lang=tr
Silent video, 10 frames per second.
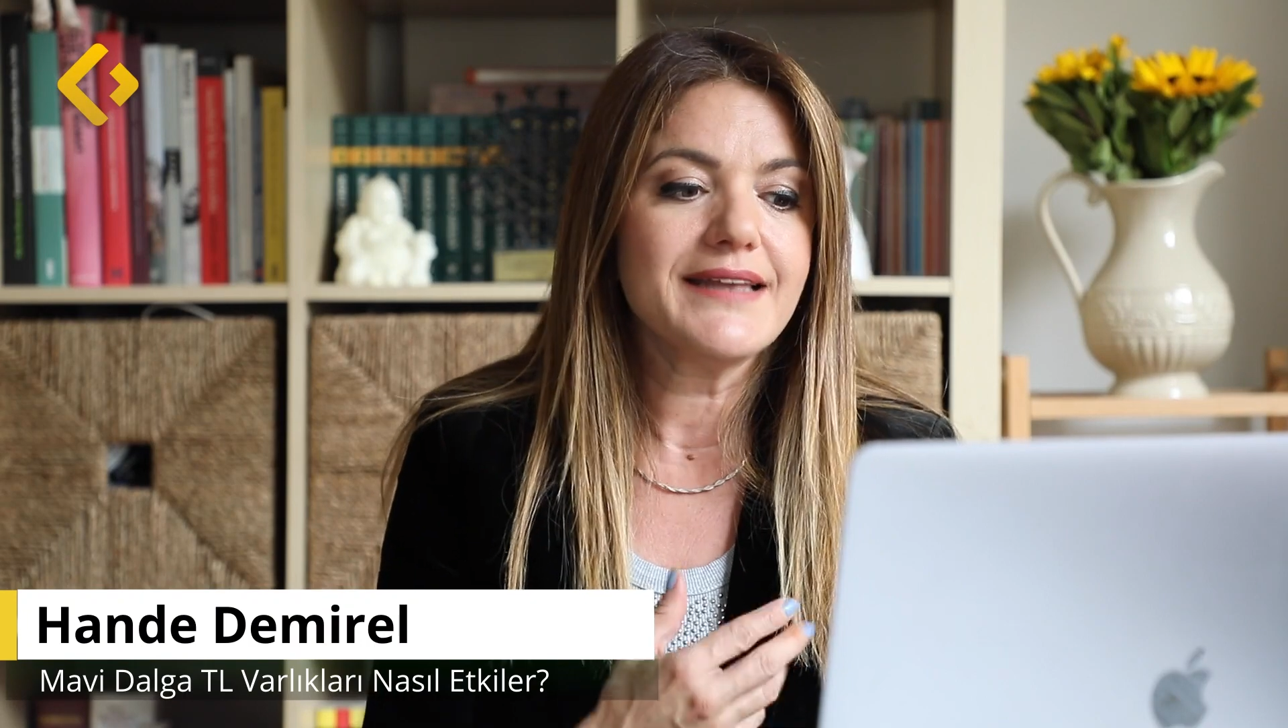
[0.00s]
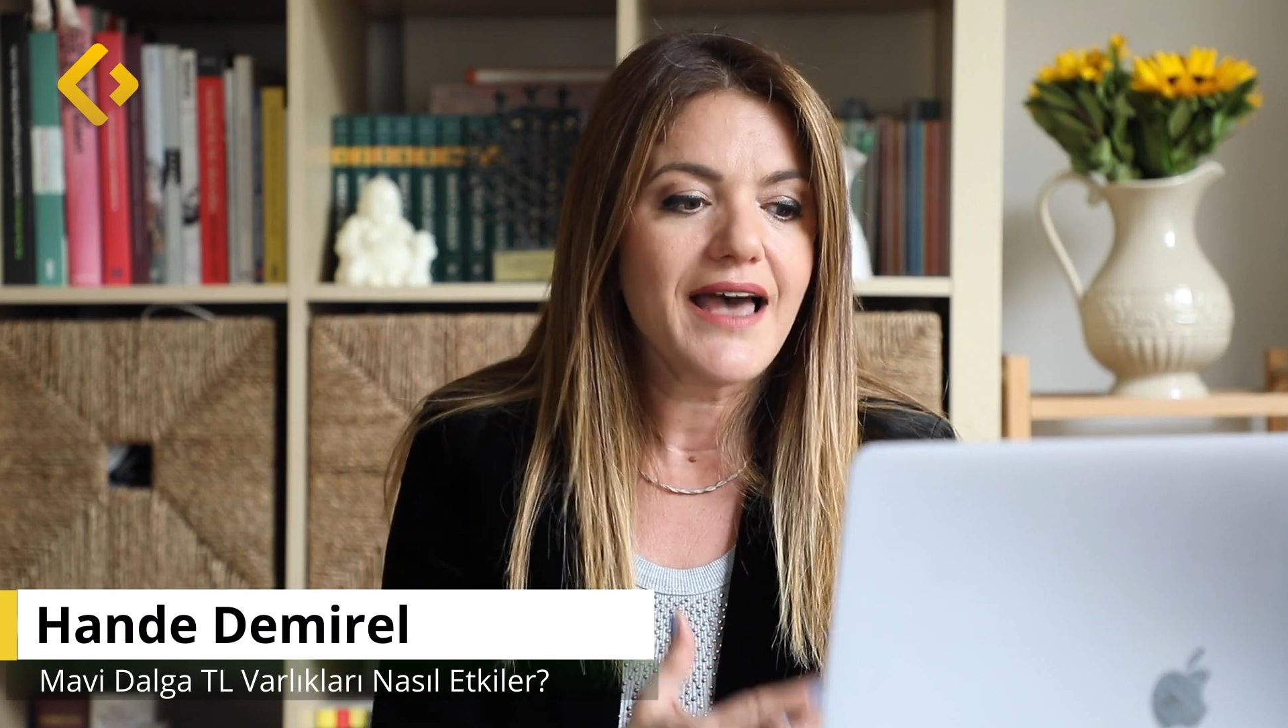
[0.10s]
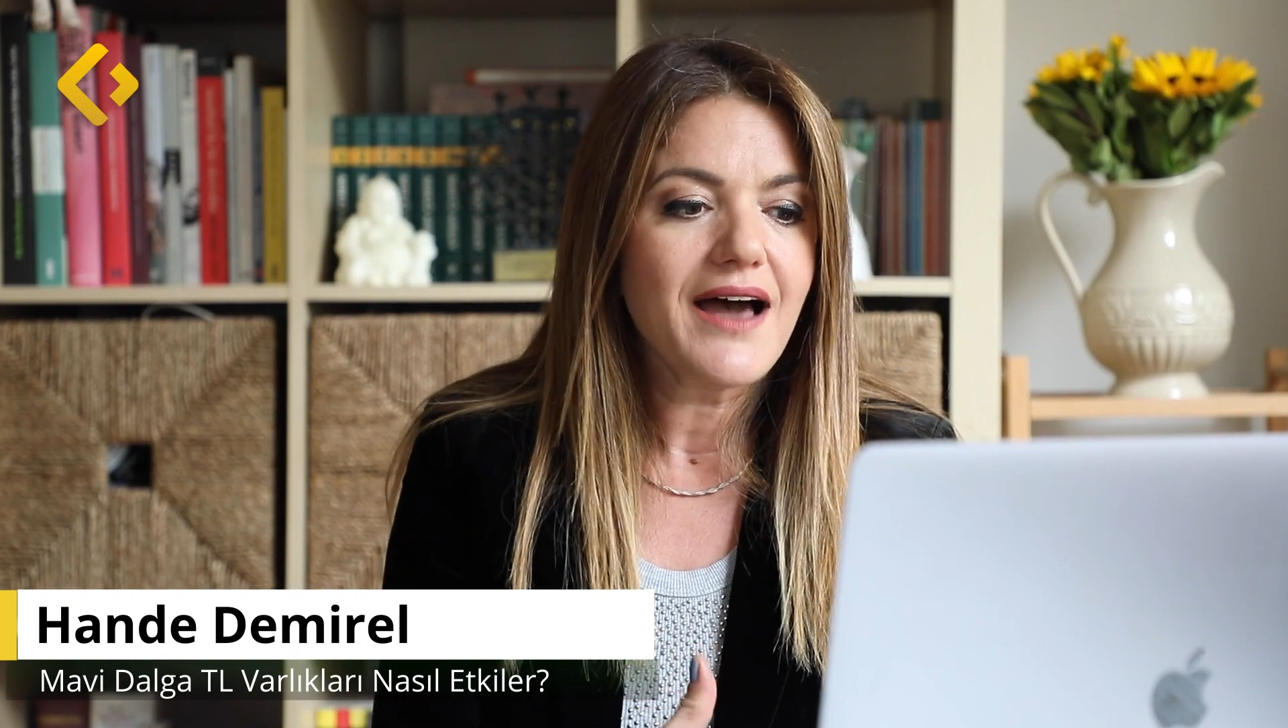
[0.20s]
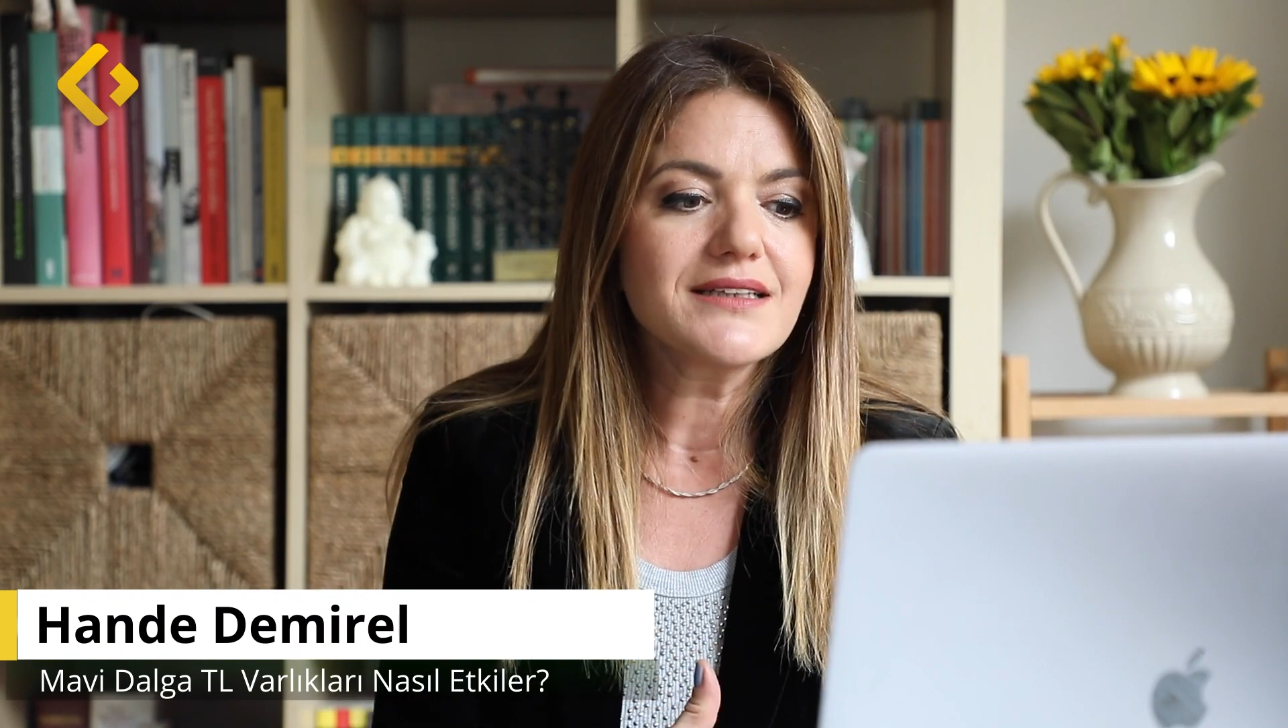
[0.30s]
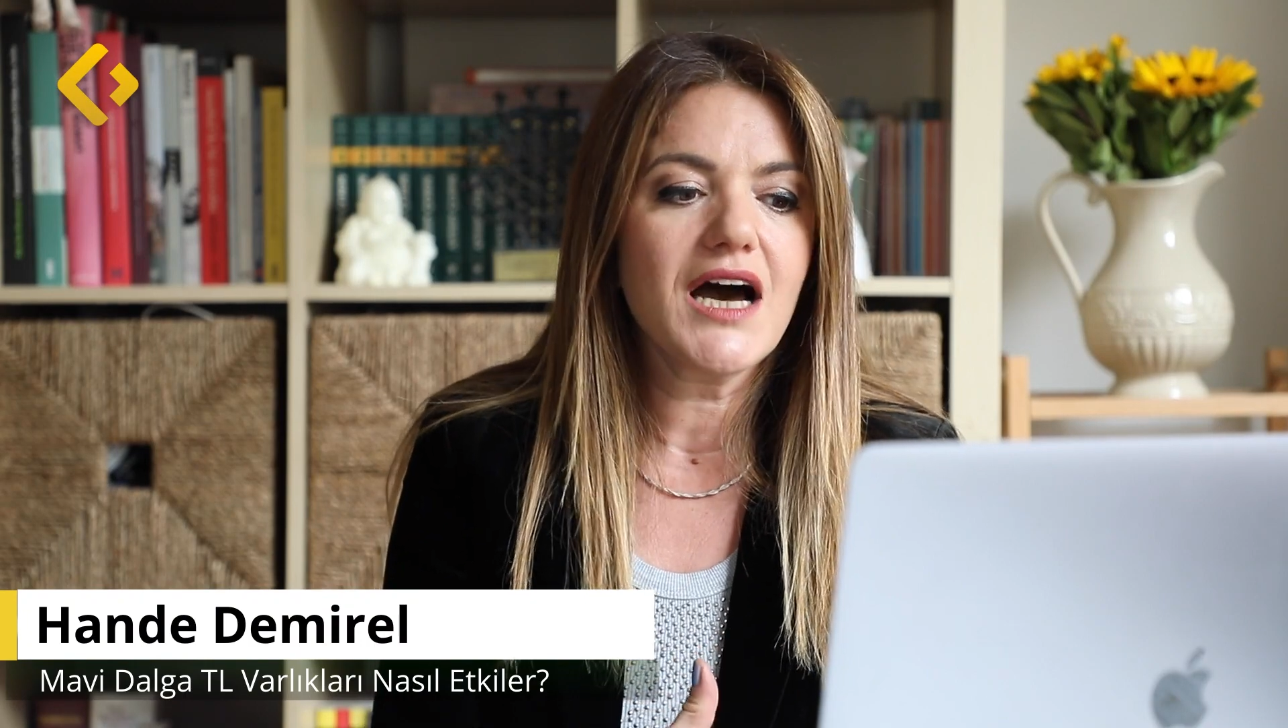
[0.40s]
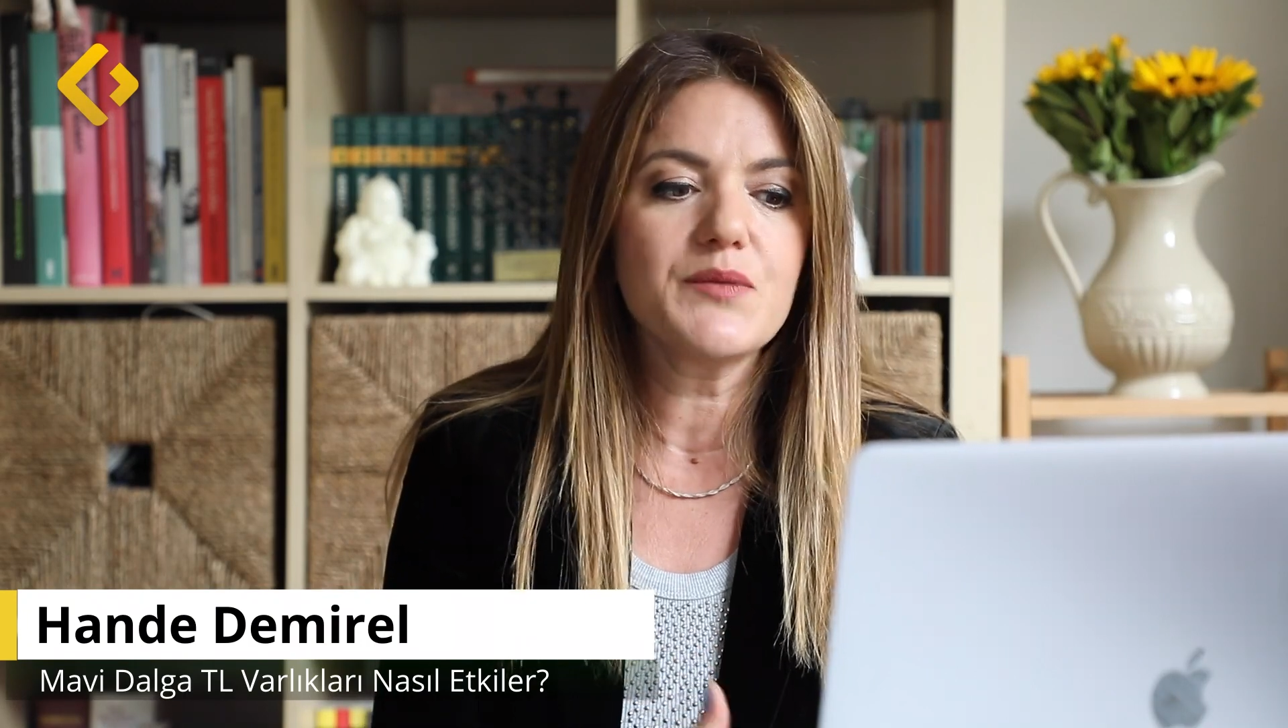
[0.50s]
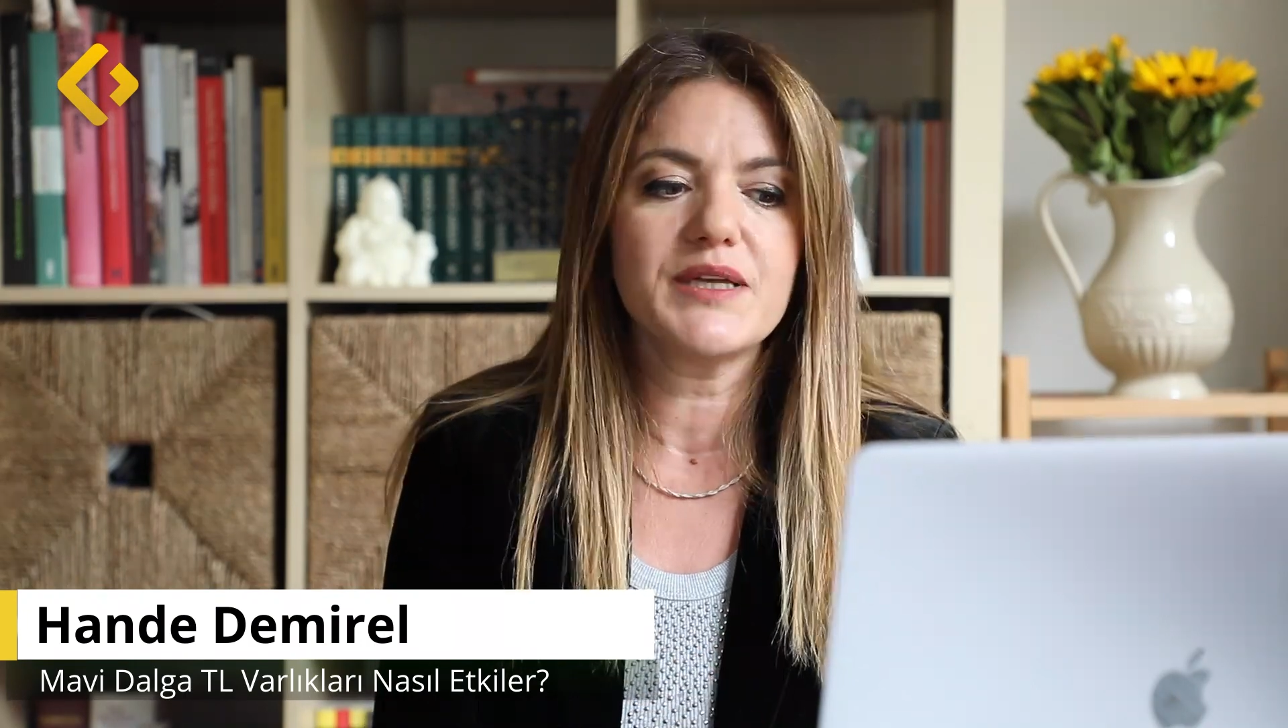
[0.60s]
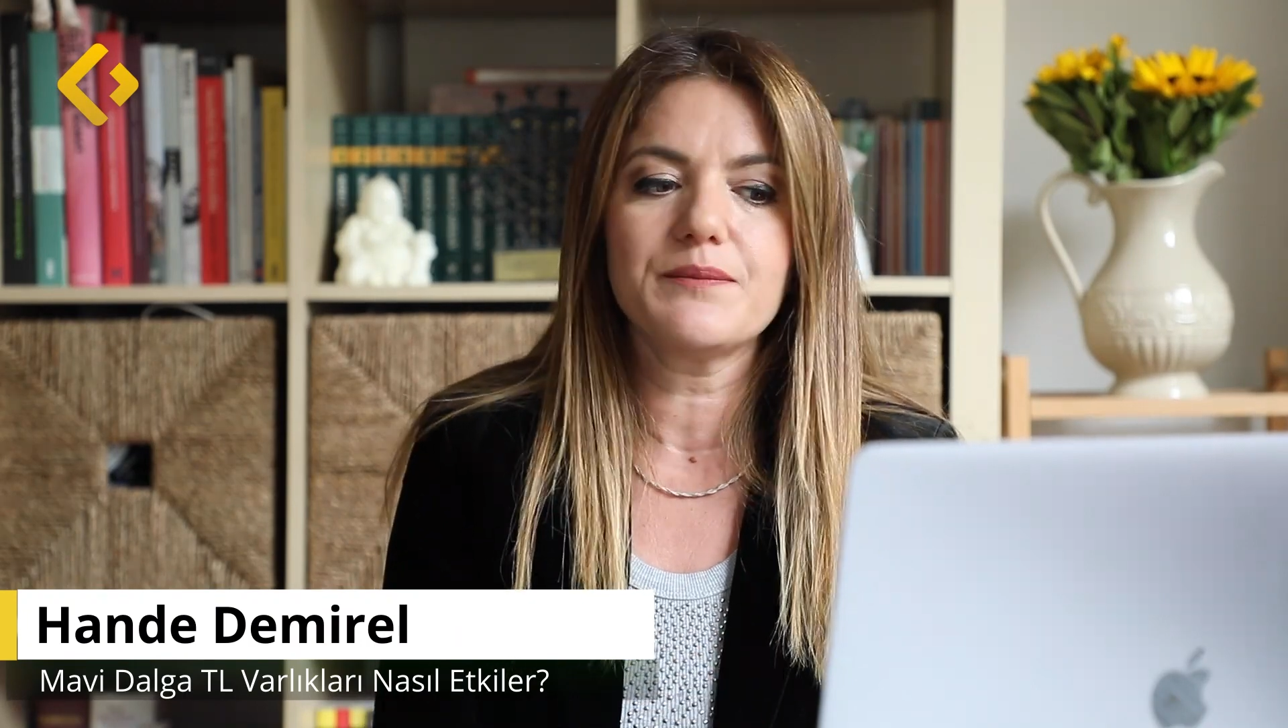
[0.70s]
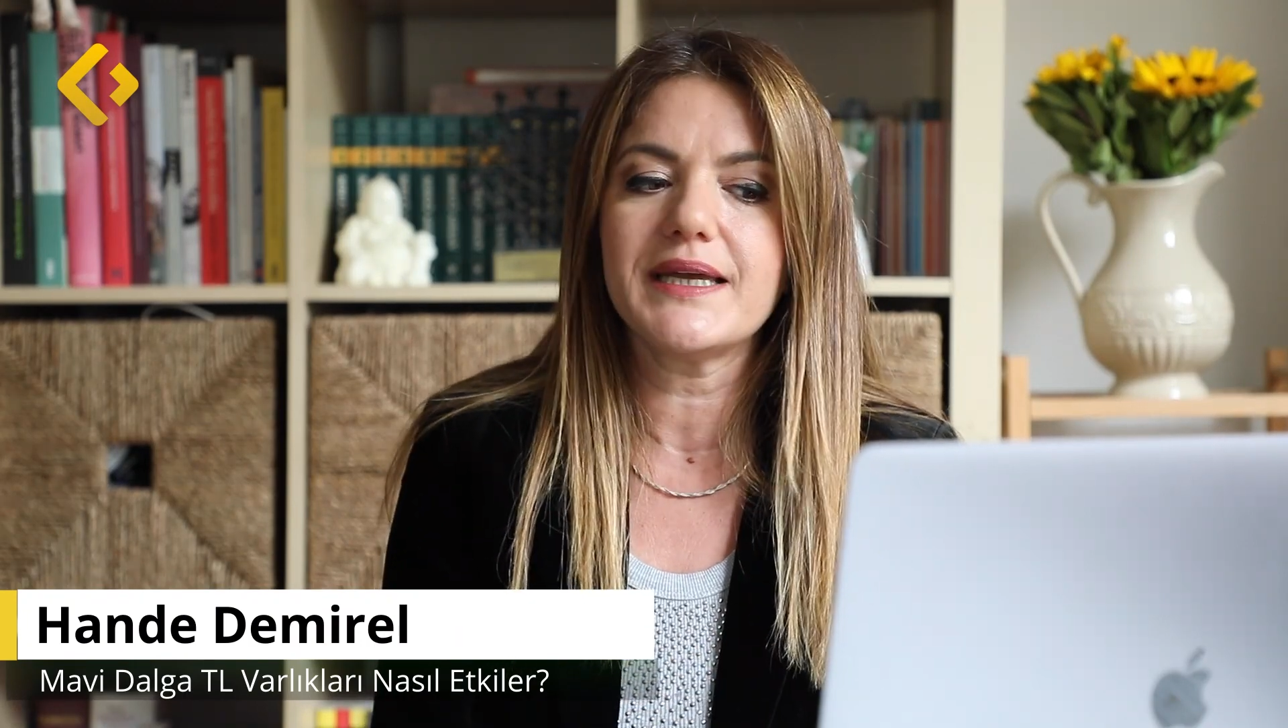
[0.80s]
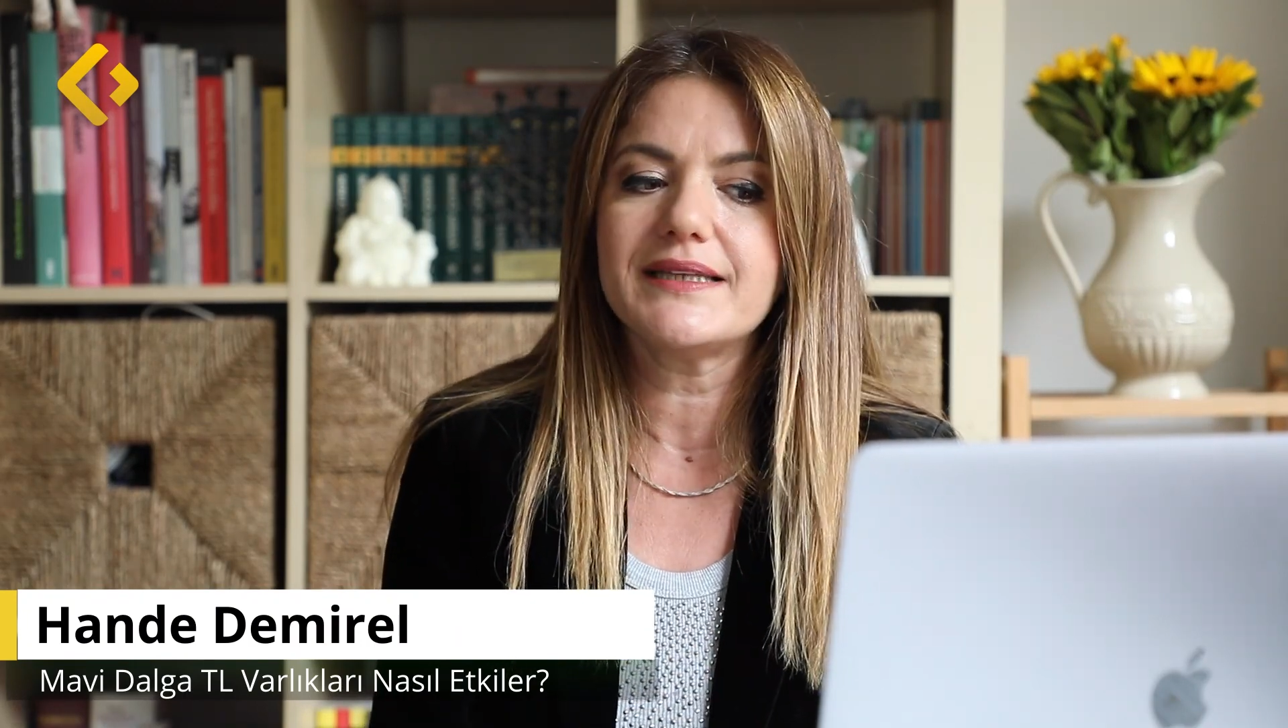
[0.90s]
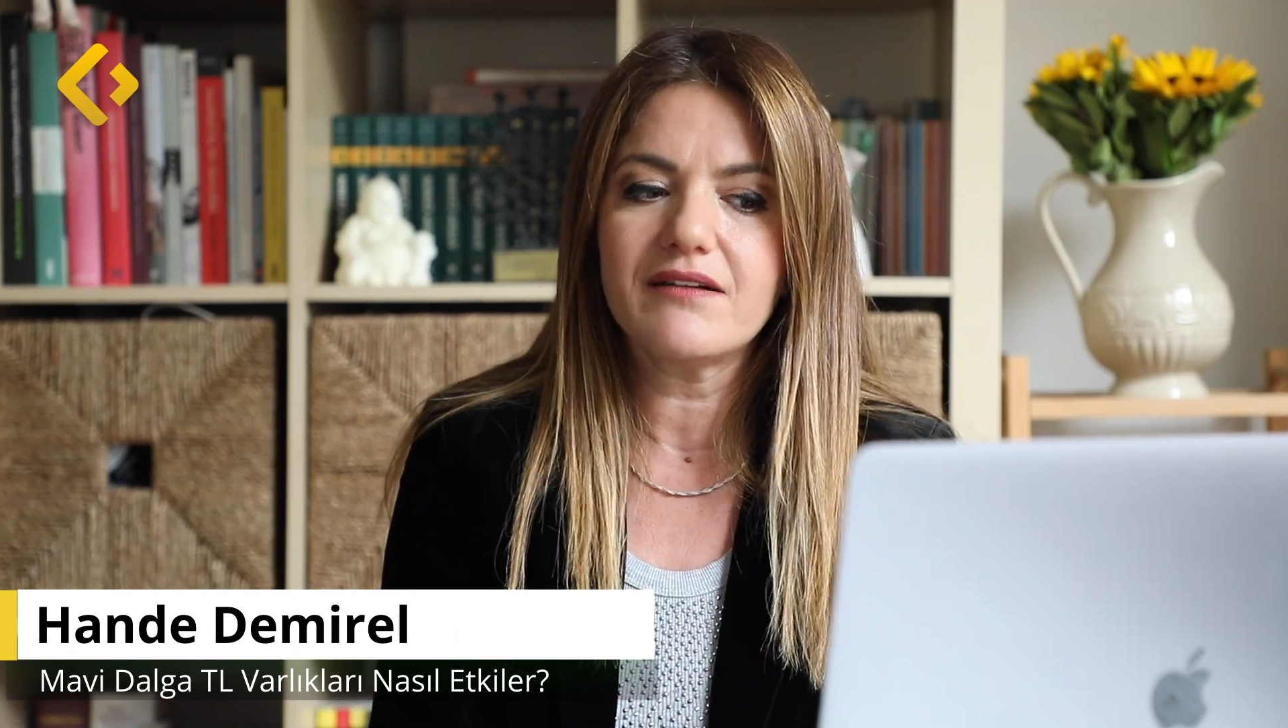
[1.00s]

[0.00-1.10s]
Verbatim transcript: değer kaybetmeye